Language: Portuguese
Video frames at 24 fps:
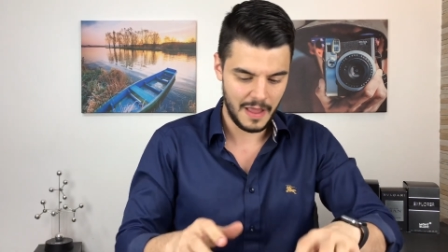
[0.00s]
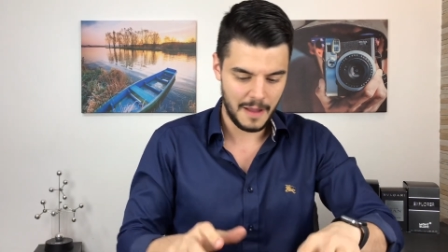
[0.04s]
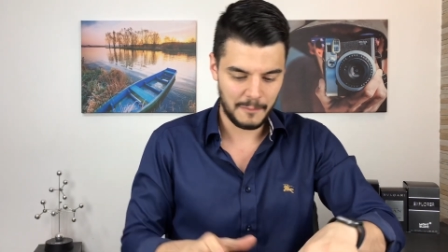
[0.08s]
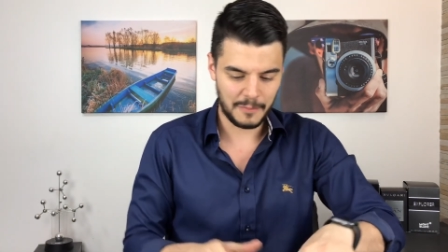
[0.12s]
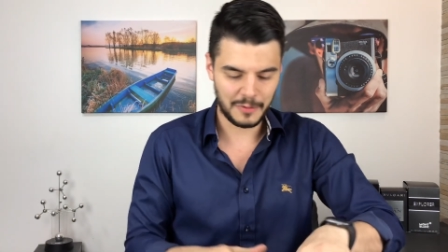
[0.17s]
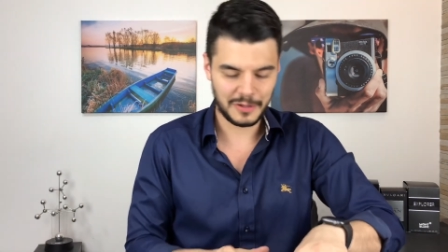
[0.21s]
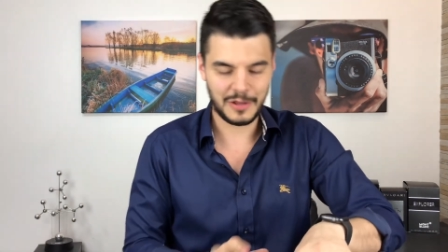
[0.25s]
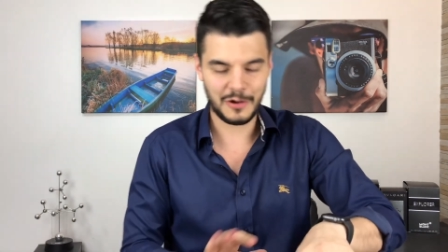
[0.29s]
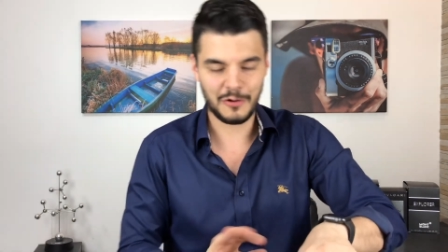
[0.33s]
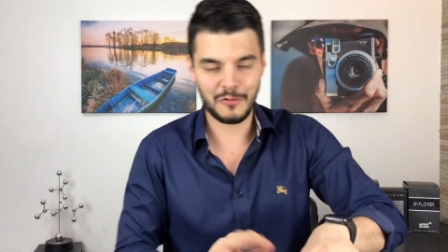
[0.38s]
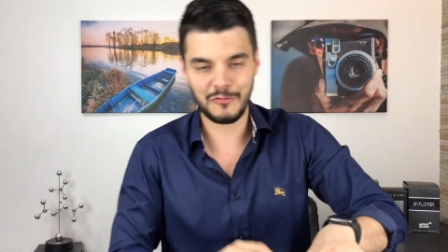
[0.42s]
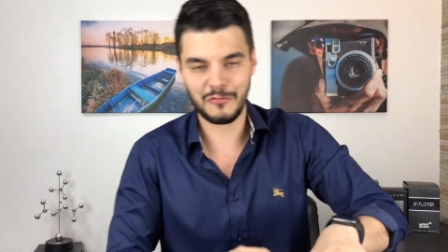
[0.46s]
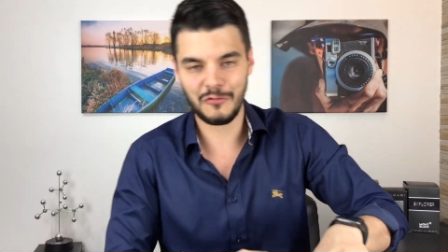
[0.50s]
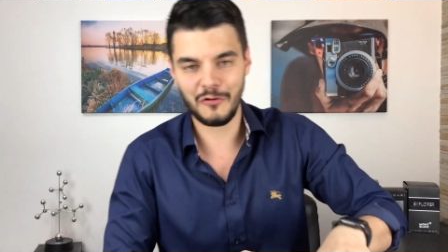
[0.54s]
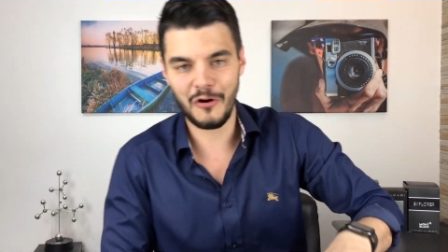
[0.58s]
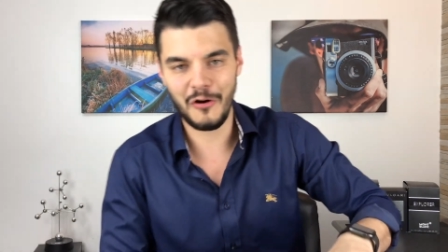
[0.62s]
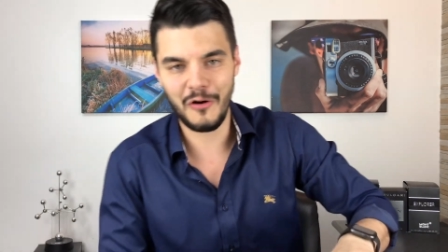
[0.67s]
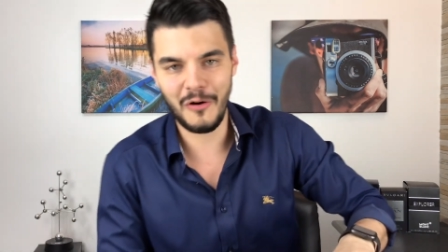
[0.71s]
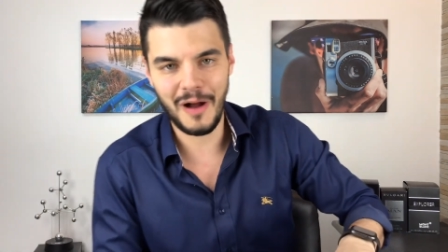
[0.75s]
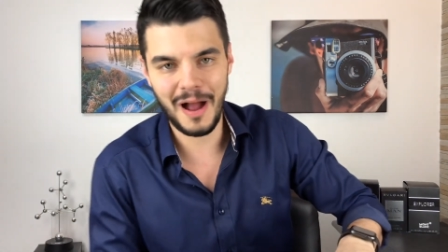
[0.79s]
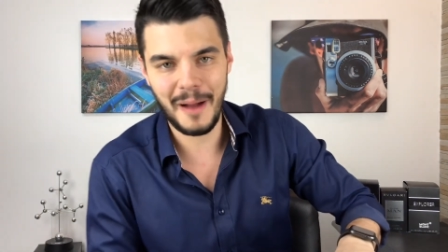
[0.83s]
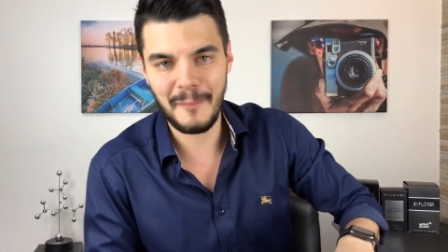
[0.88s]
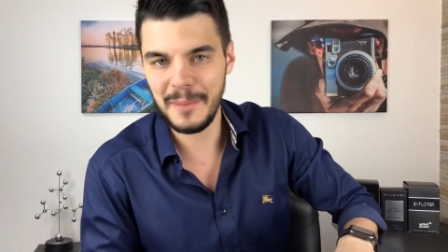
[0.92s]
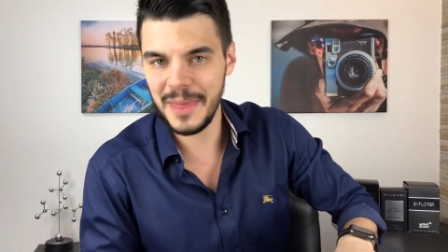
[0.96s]
porque eu
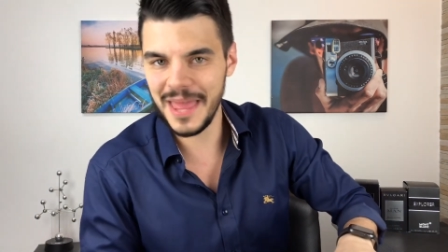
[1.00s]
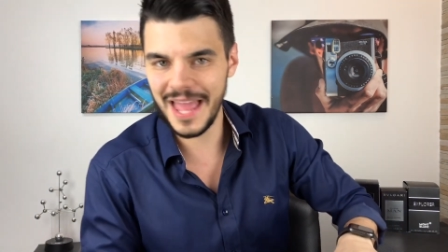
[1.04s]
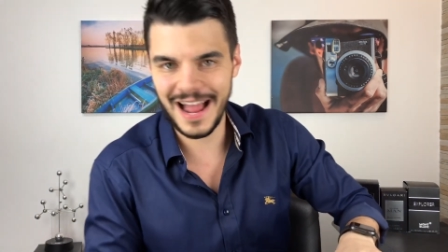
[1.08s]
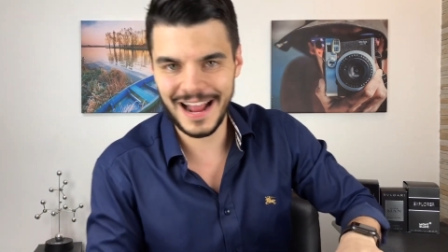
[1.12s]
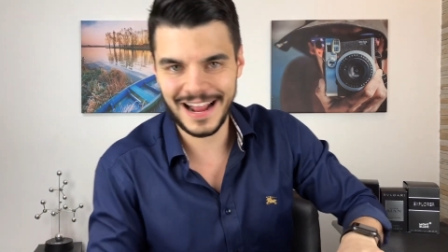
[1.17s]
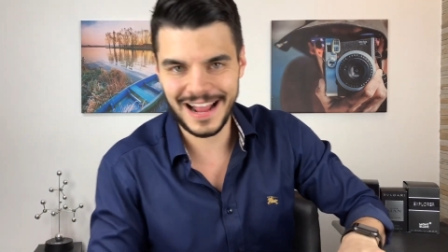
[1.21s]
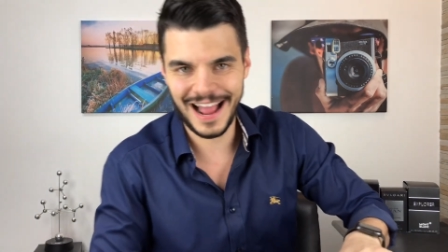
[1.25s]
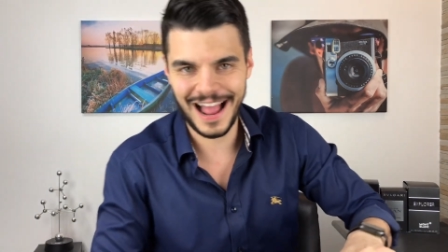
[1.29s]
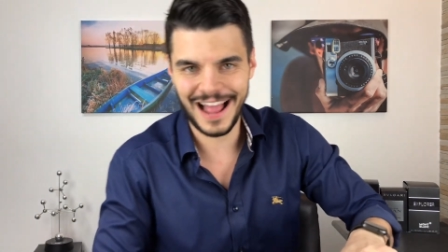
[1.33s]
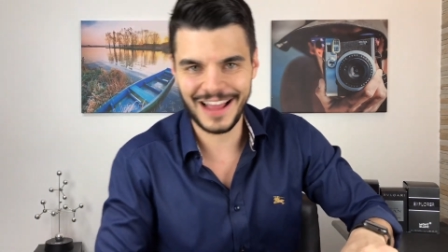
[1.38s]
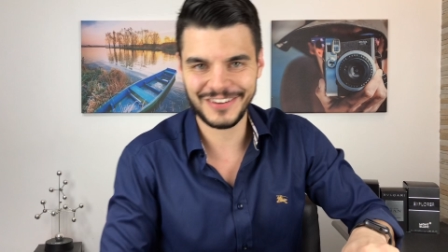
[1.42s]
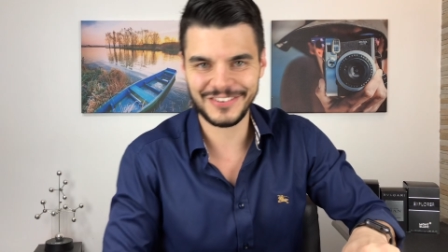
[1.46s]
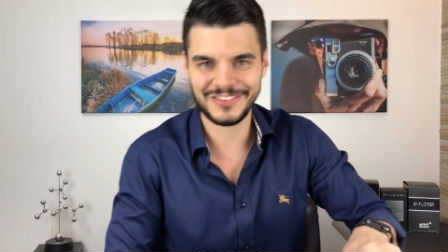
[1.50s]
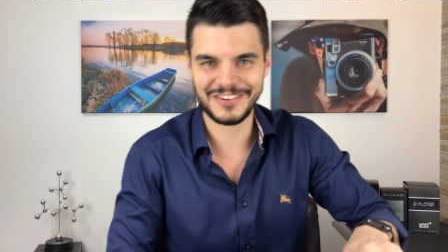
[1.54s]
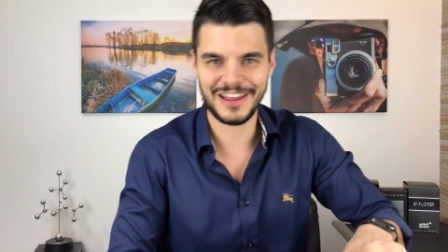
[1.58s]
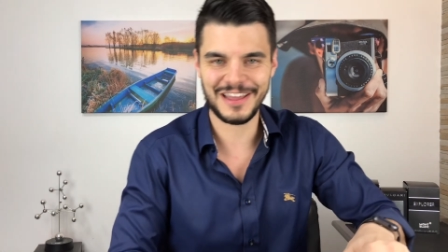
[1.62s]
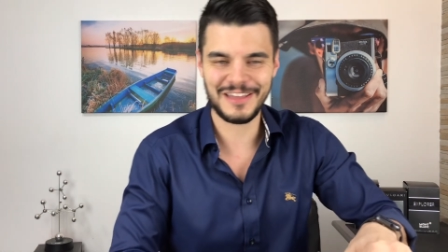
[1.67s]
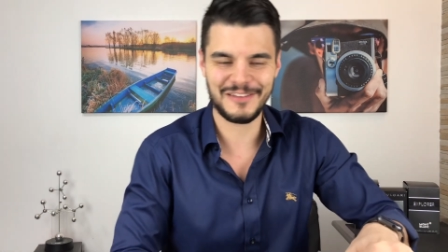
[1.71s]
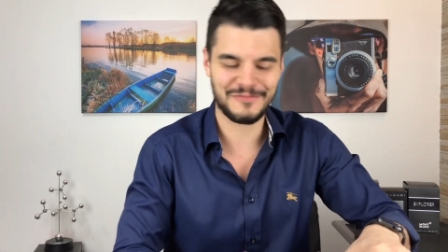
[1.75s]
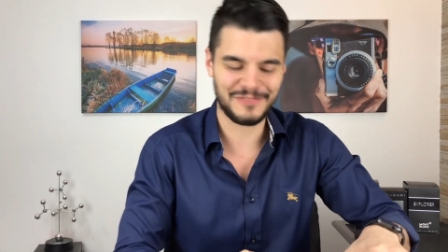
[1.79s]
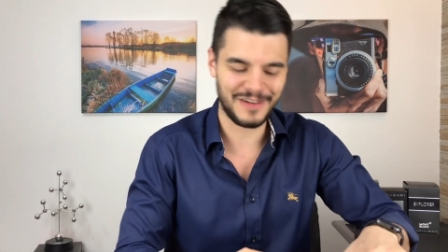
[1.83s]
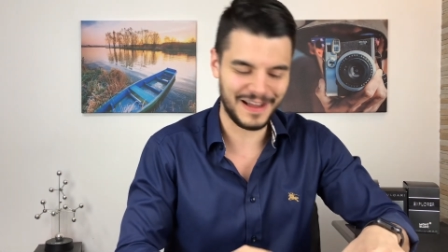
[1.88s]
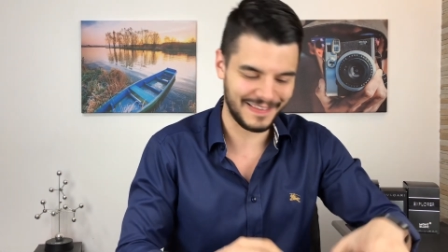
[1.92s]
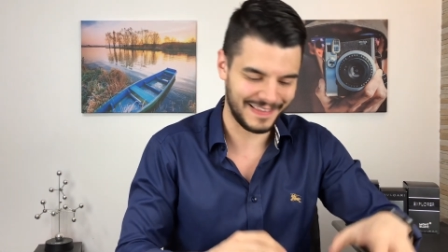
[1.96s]
vou abrir a caixa
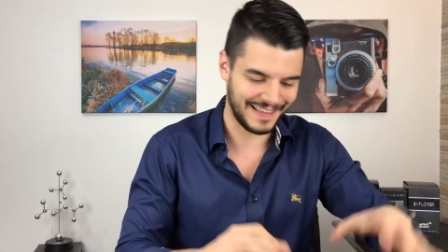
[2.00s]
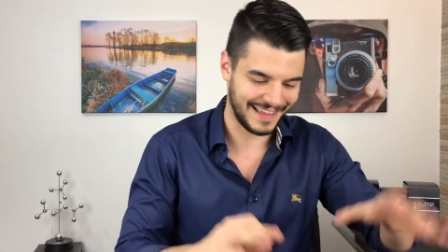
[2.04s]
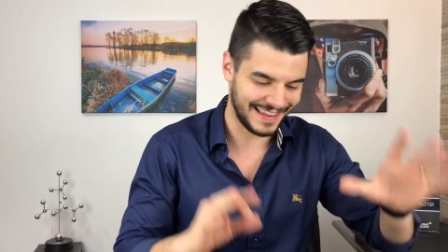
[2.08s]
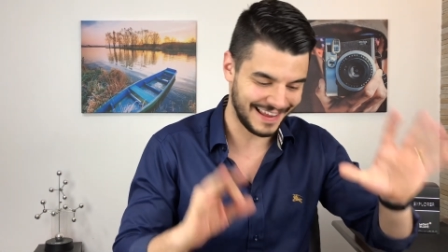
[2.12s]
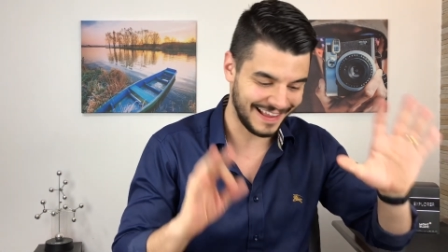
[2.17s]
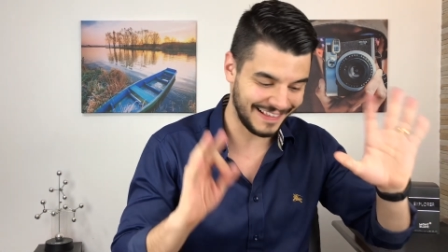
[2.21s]
e falar.